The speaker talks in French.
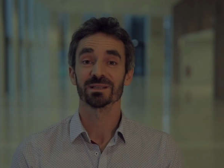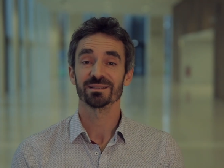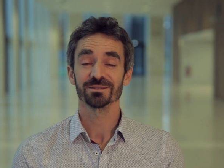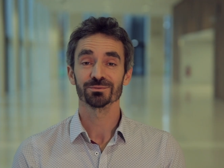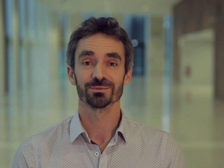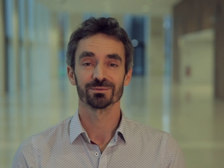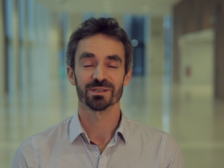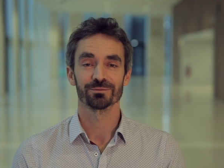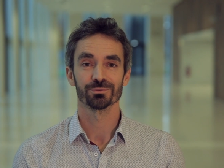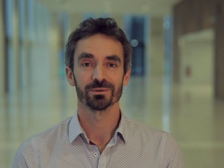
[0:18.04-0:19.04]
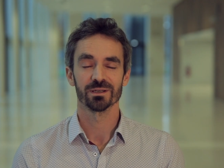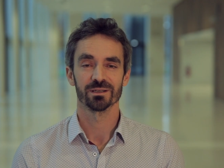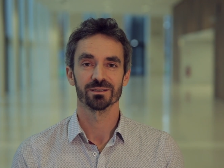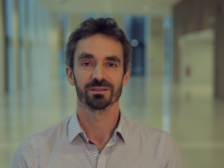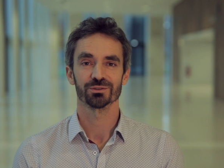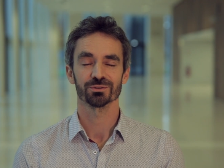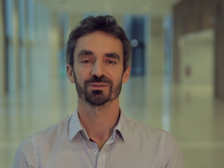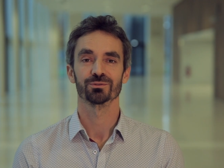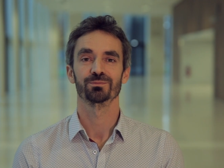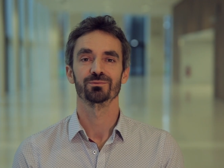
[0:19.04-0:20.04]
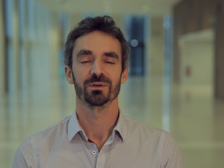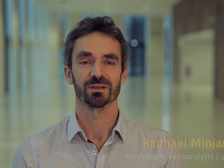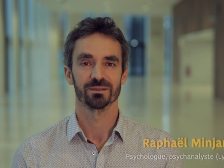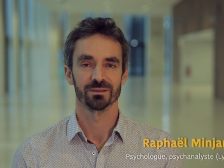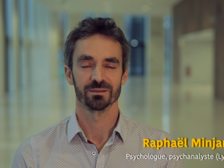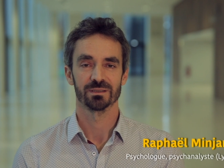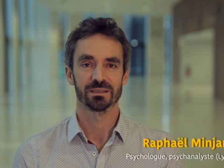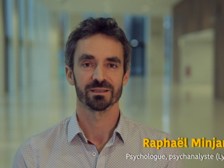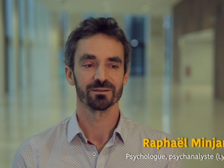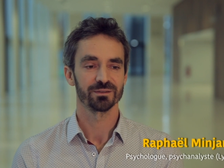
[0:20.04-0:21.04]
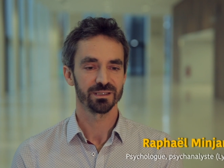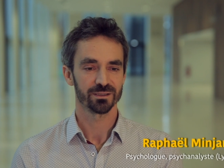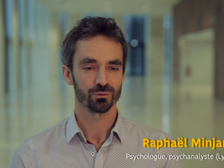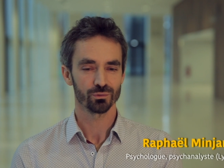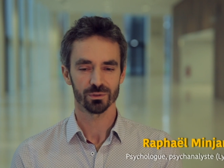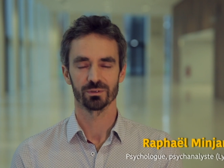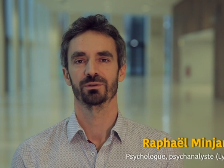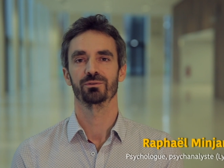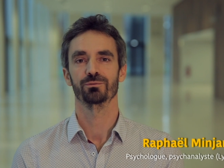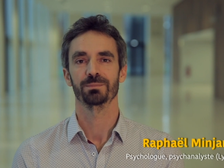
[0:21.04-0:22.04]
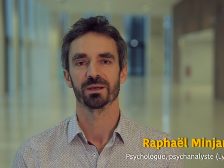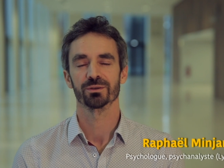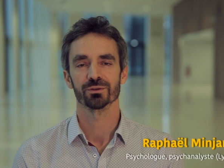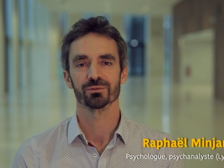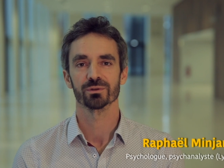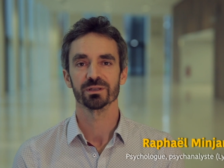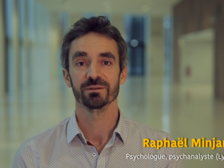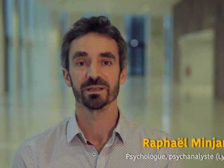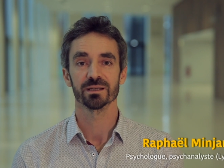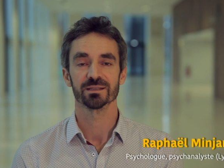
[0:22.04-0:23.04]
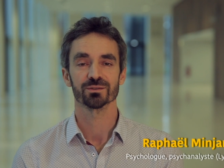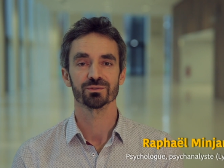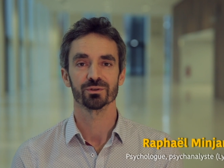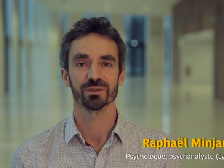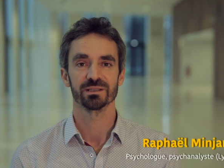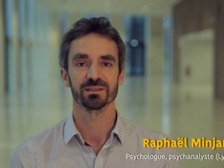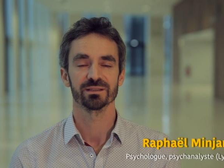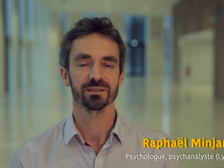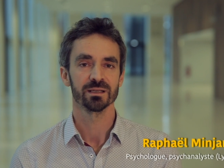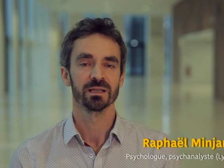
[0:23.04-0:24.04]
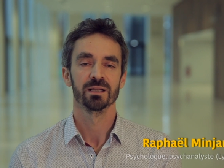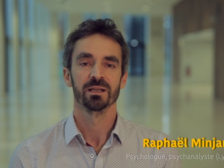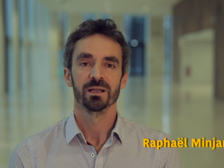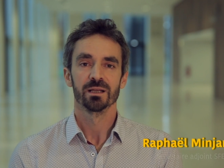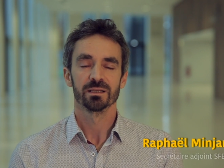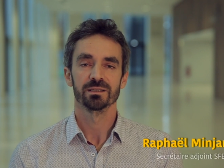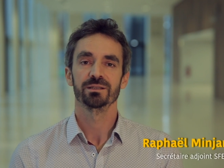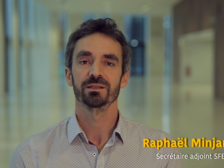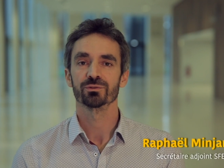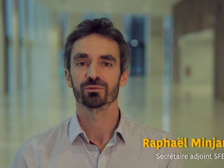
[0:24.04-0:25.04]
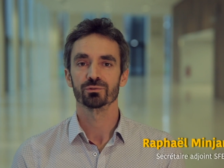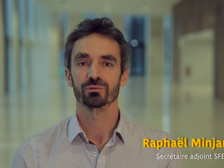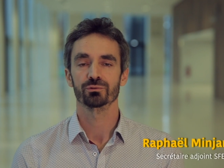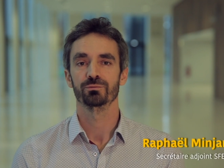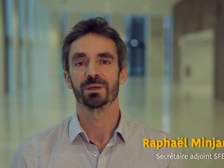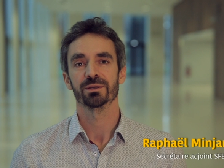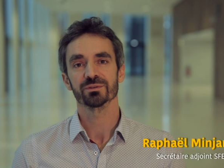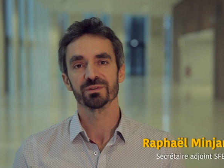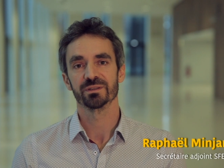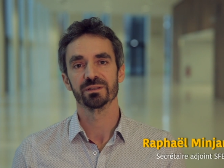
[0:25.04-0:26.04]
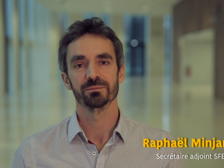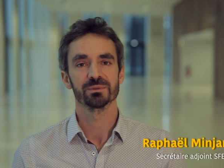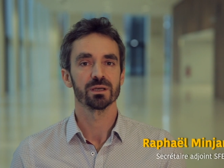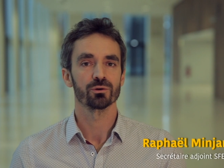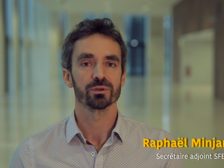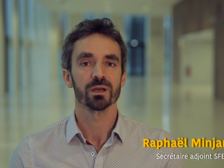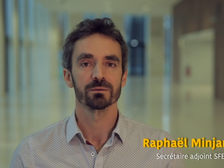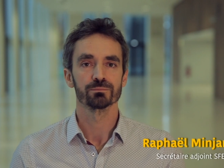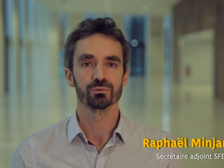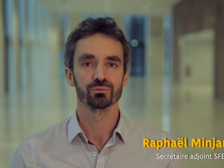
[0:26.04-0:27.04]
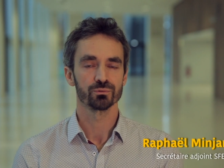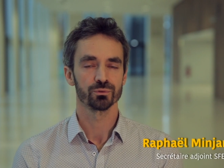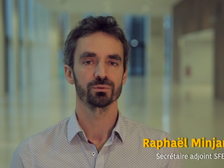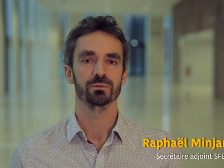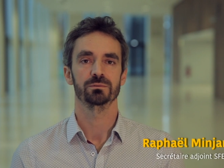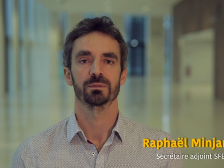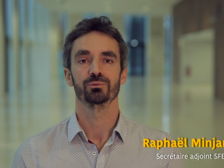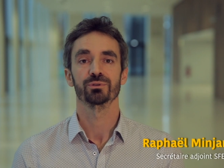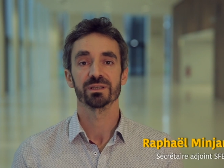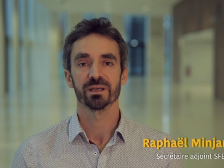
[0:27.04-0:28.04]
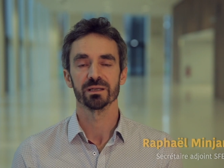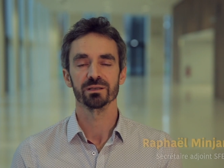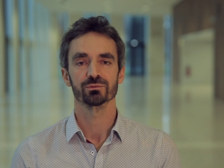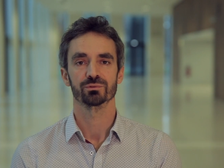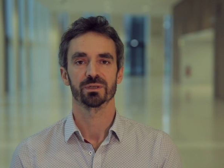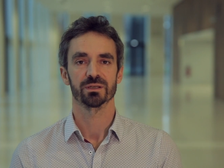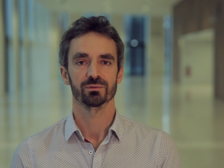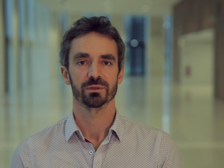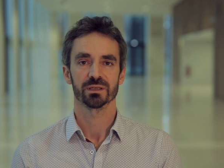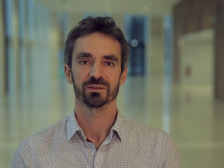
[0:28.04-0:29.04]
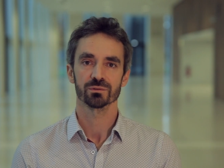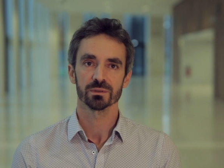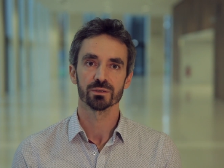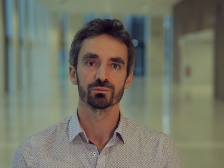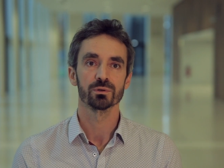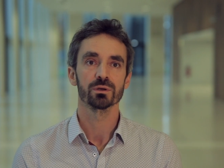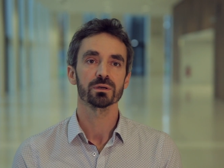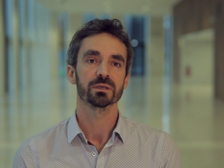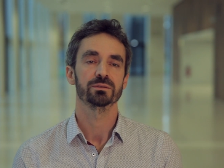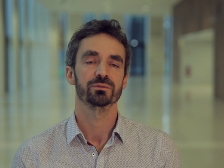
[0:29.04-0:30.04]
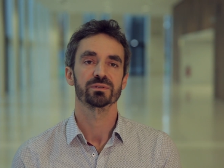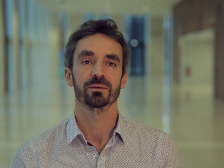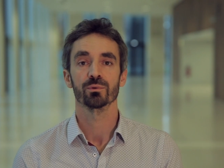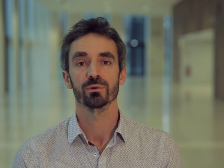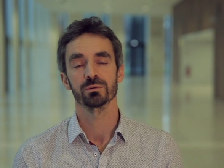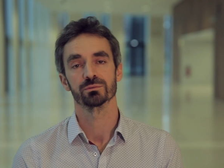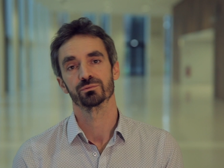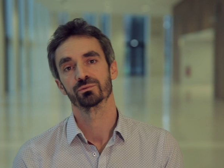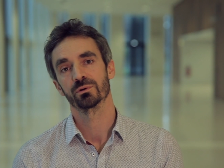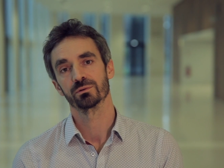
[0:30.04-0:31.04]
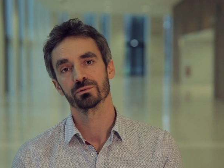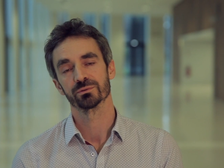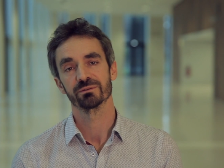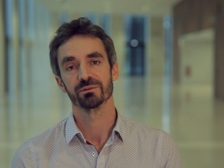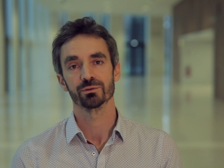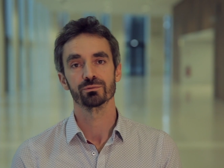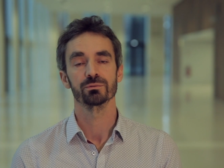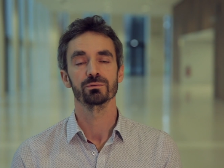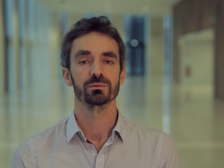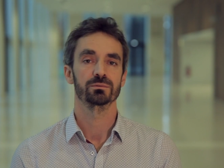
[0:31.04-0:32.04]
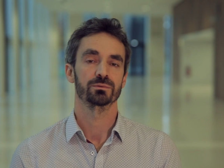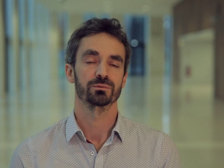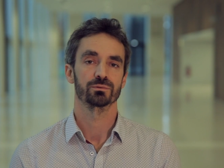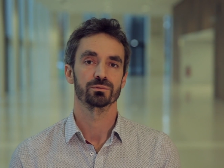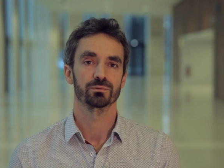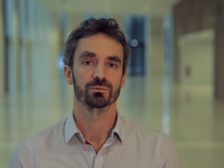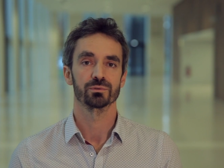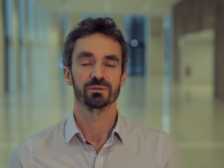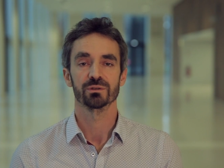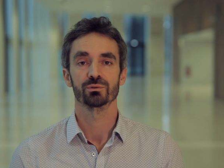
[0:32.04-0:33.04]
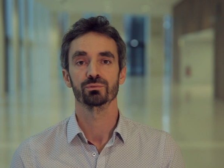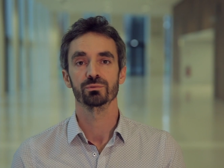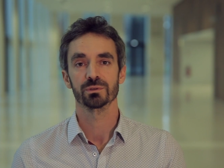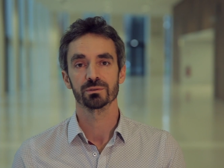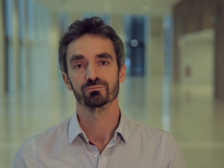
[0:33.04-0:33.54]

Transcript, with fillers: Ce matin, nous avons eu la chance de pouvoir euh, travailler un cours euh, supérieur sur l'éveil à la sensorialité. L'idée dans ce cours supérieur, c'était d'amener un regard un peu nouveau, un peu décalé en tout cas, sur la question de la douleur, notamment dans des vécus, euh, des vécus